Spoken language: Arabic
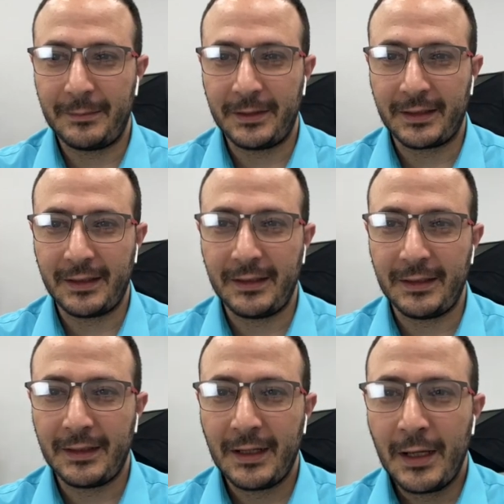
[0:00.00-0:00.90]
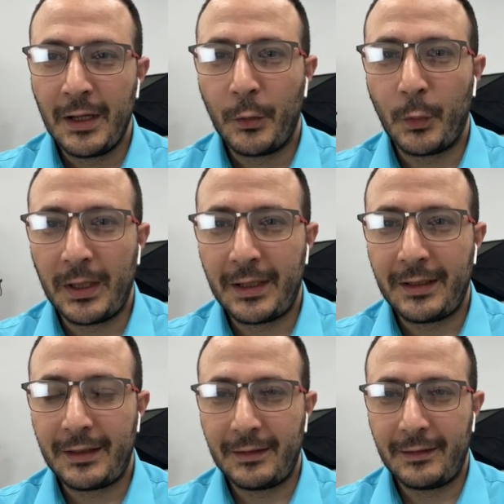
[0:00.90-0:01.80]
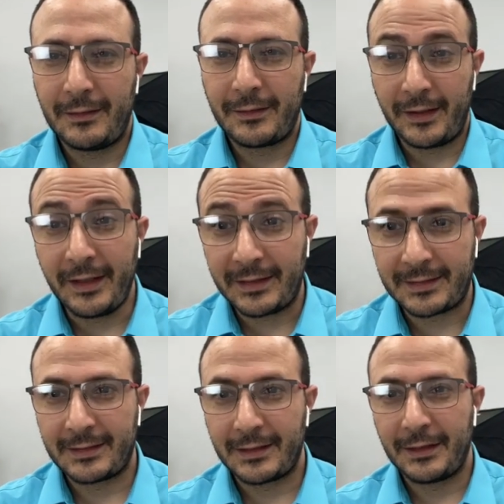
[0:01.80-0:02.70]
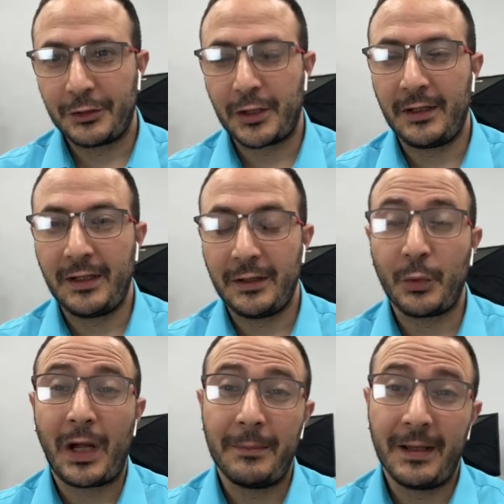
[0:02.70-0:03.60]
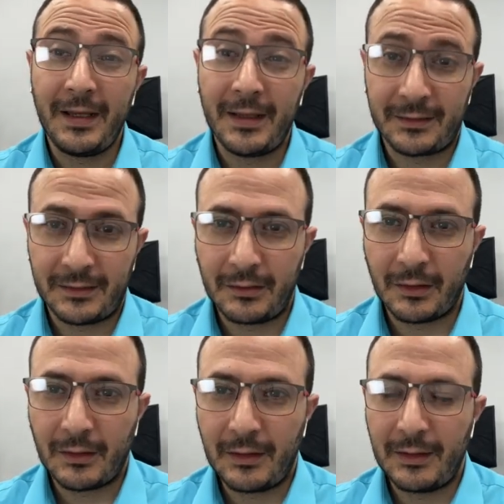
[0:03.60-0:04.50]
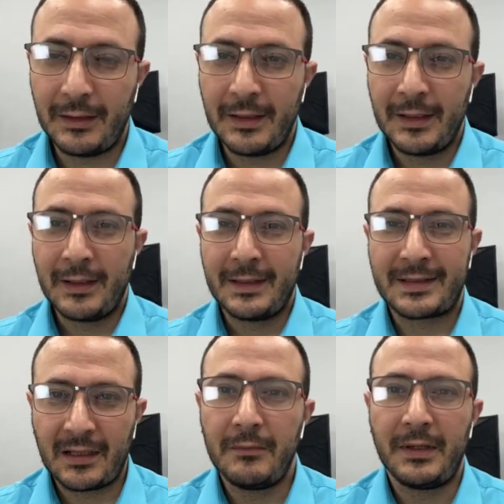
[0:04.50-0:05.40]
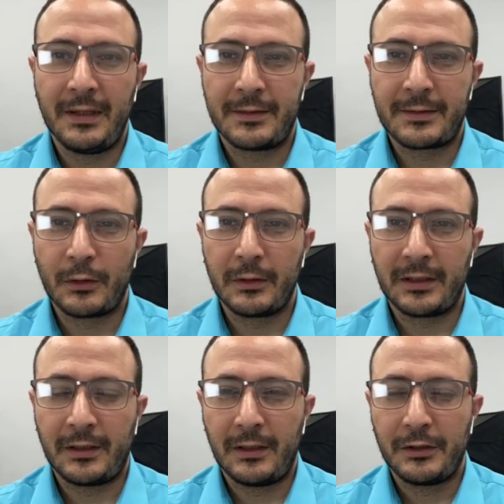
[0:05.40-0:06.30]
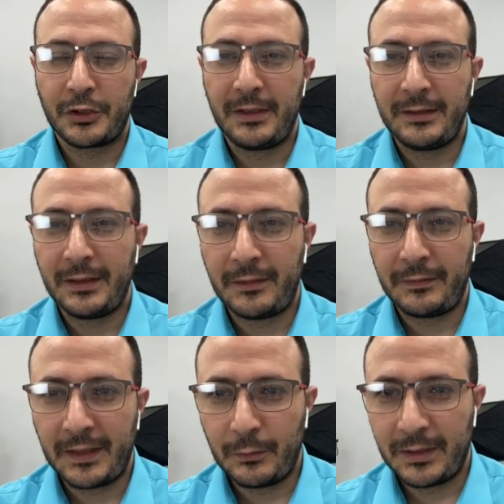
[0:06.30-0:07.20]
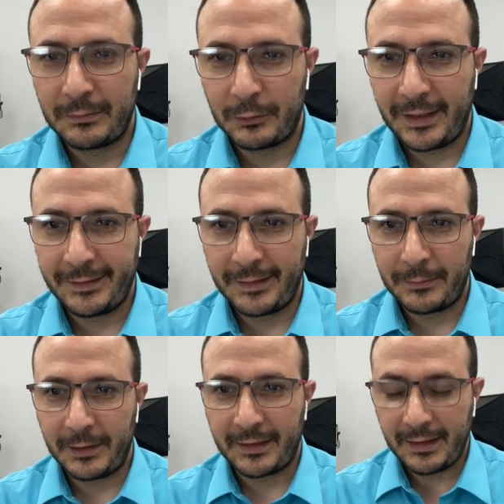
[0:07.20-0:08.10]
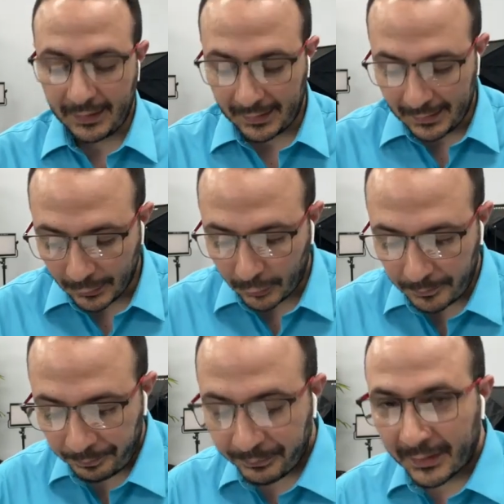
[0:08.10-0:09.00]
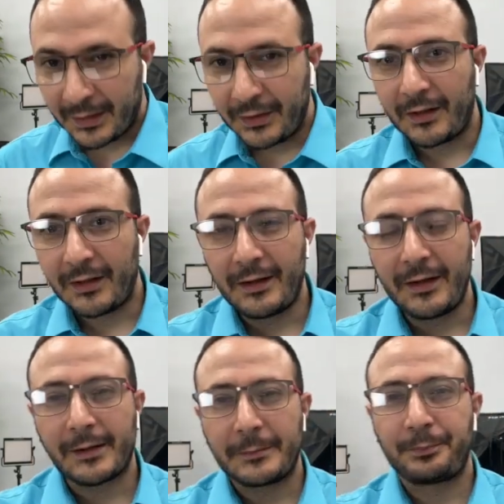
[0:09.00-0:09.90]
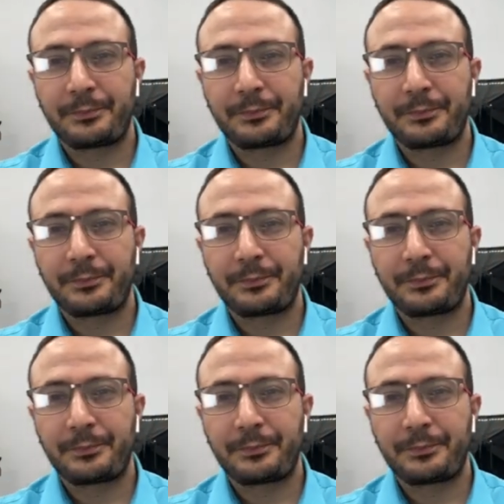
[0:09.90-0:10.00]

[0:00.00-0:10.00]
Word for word: الأمريكية ورئيس جديد وعملية انتقال سلمي للسلطة جديدة في الولايات المتحدة الأمريكية اليوم نهار